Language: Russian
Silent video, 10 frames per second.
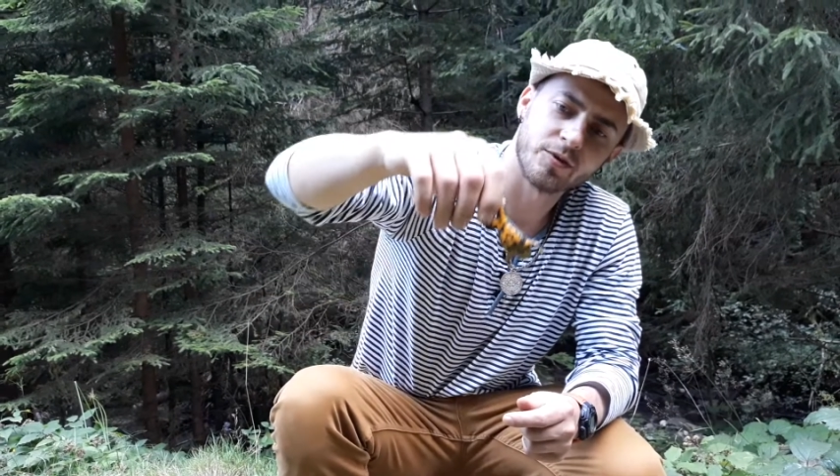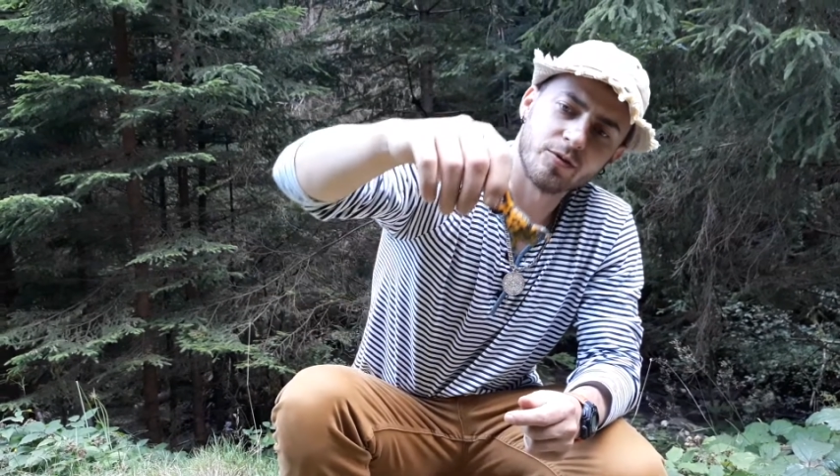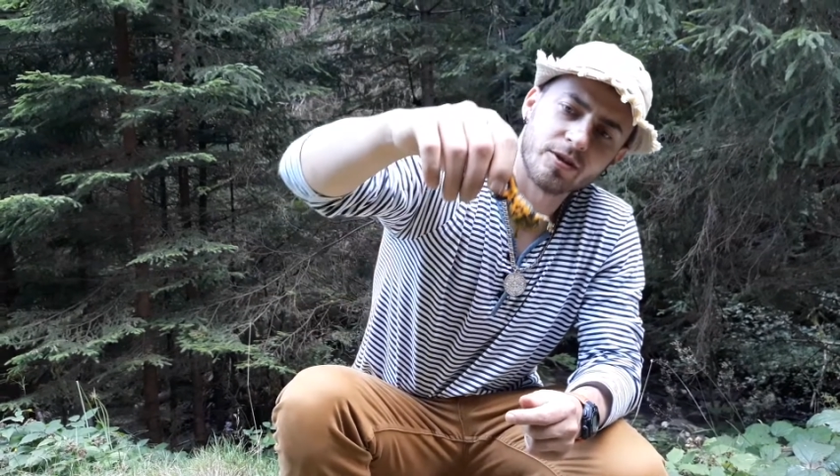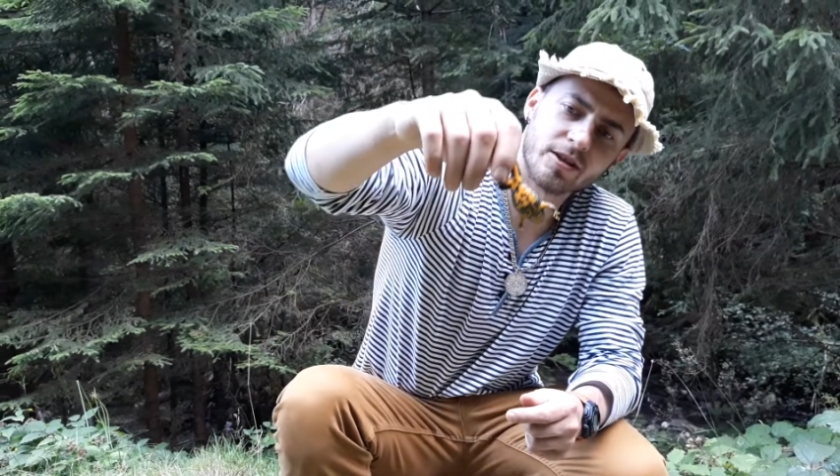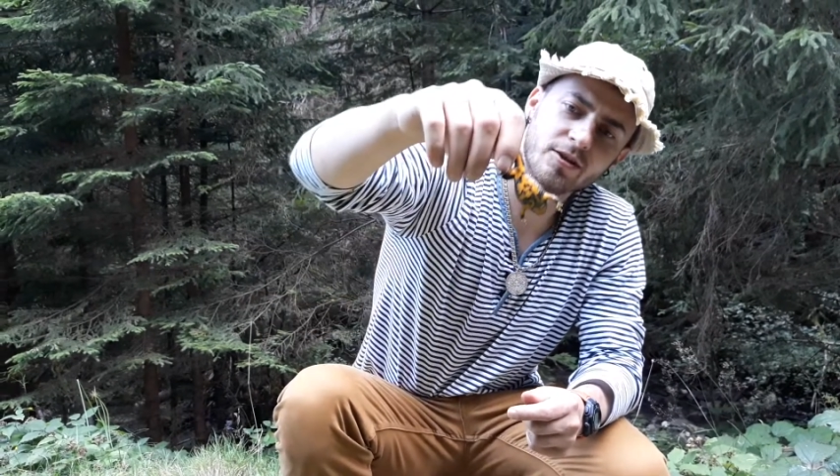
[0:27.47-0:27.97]

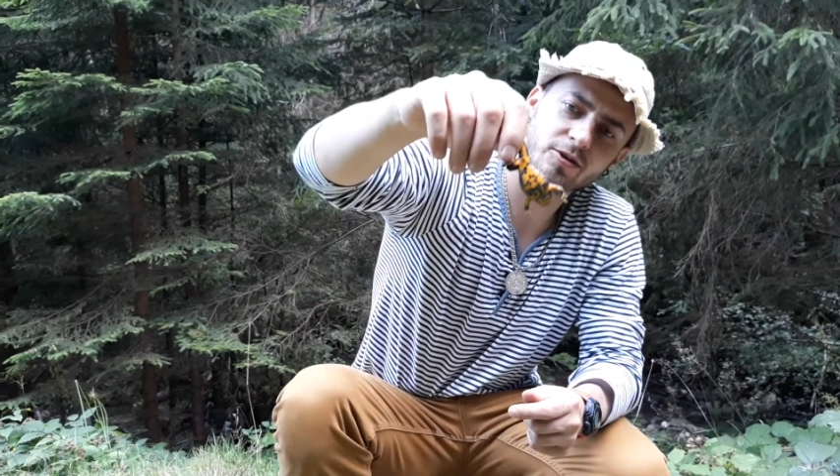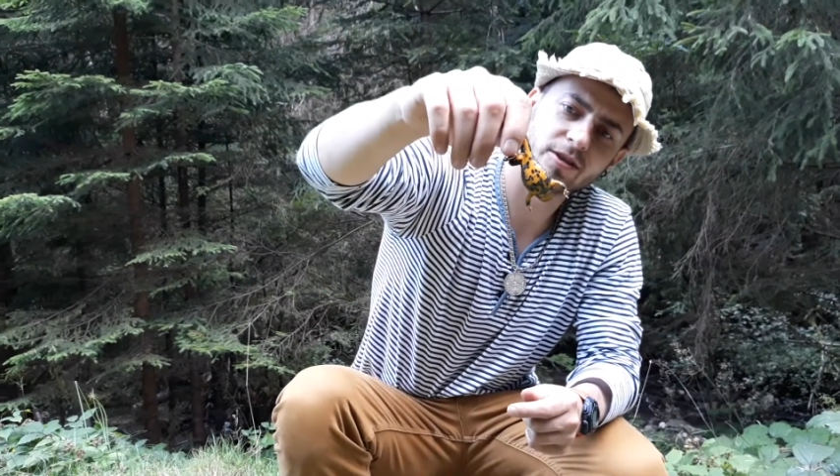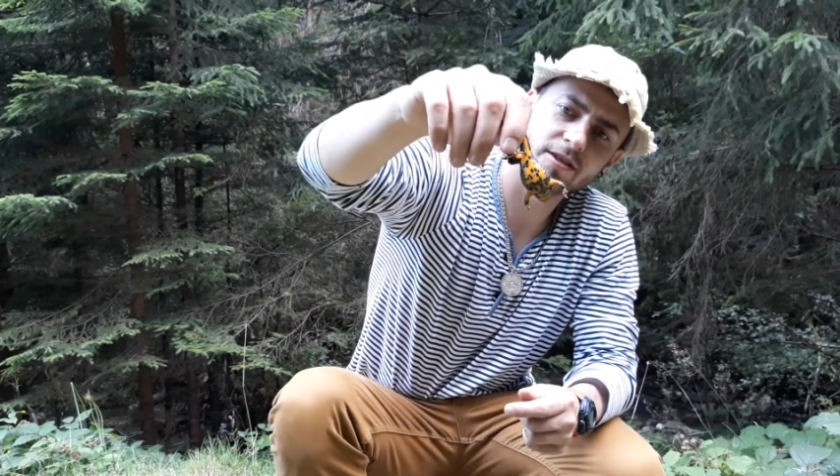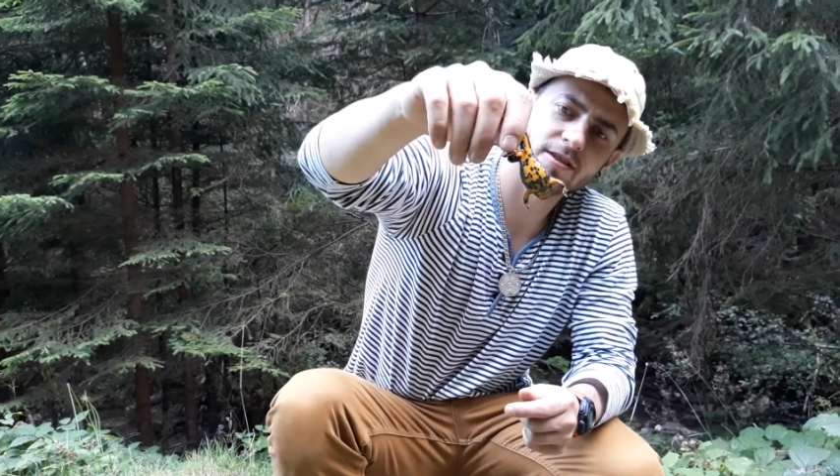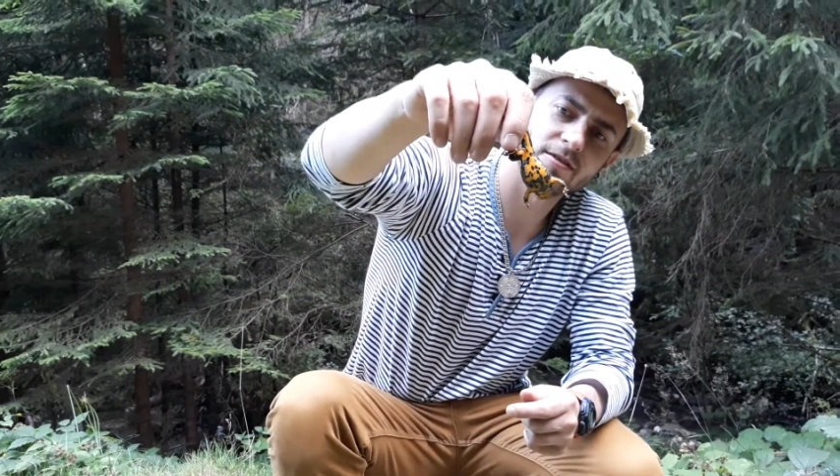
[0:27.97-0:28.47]
Вот такие вот
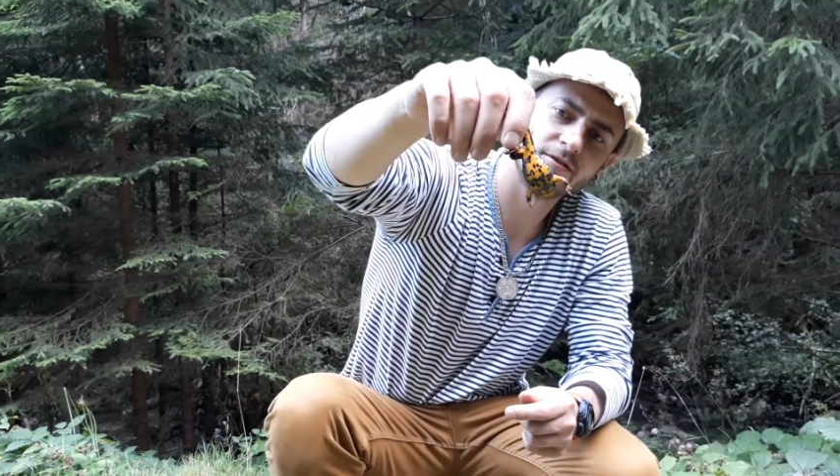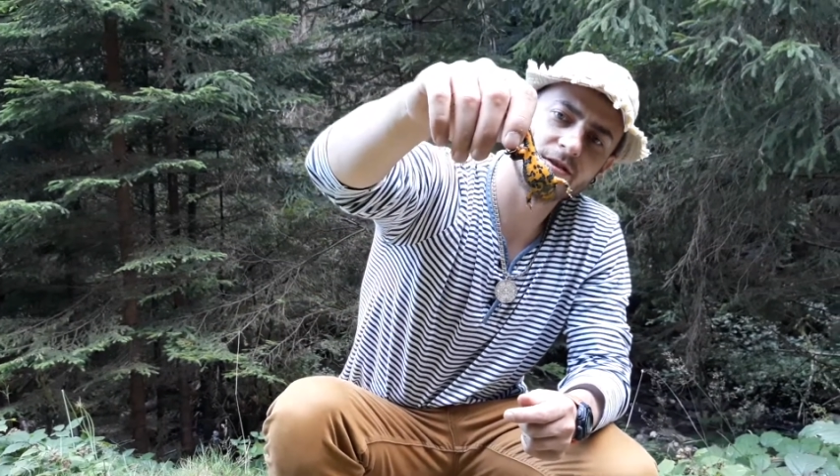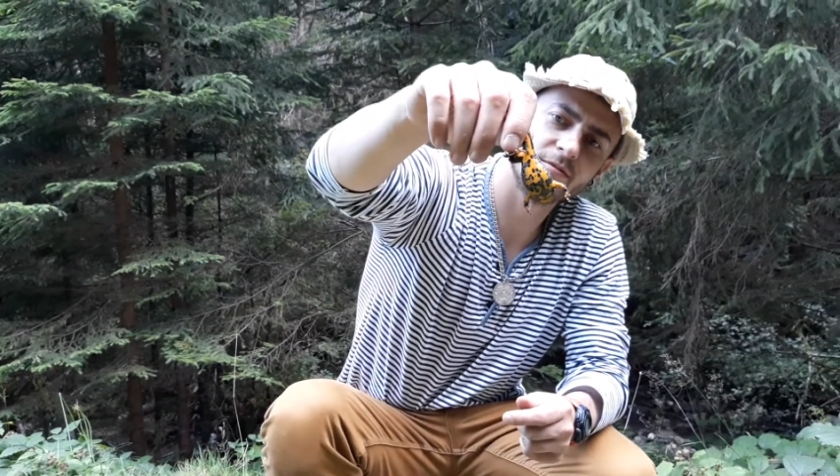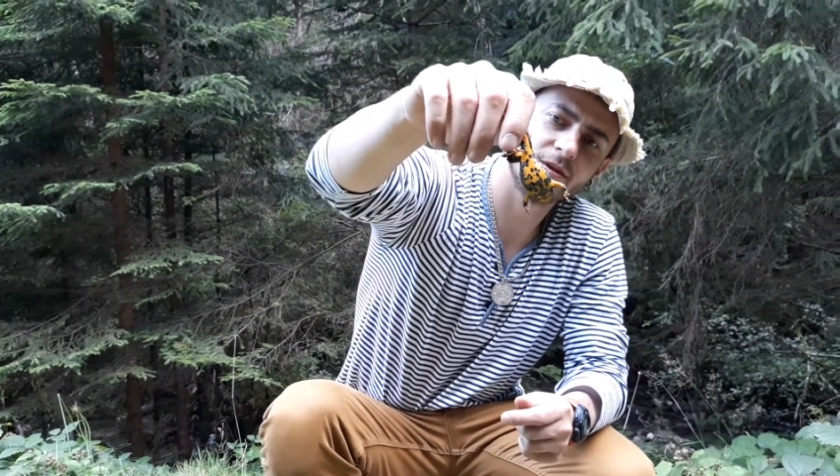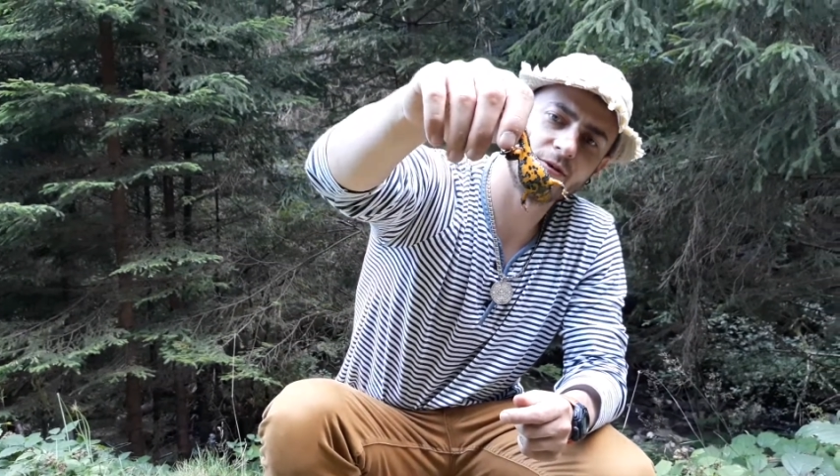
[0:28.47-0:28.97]
красивые
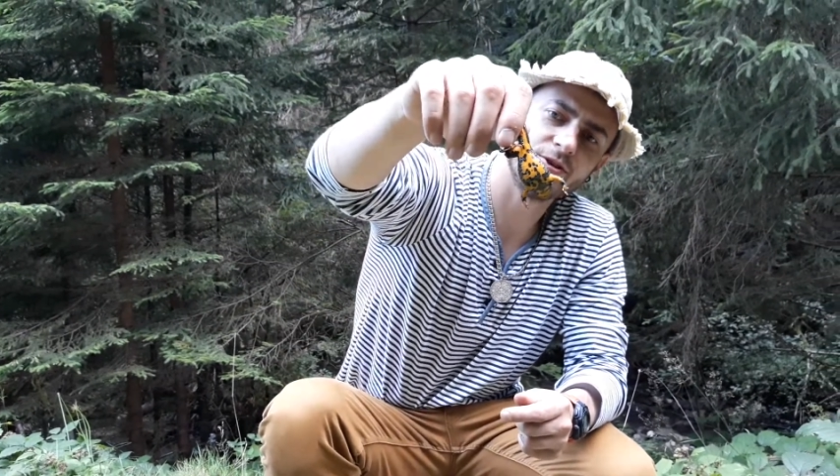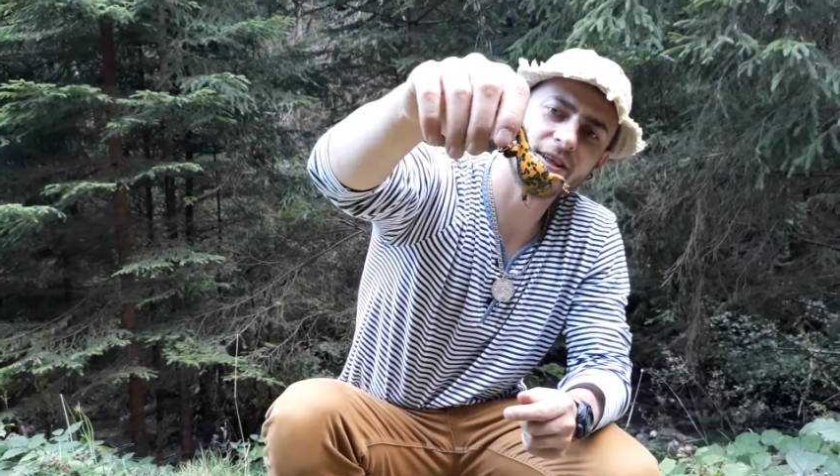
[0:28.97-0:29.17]
земноводные.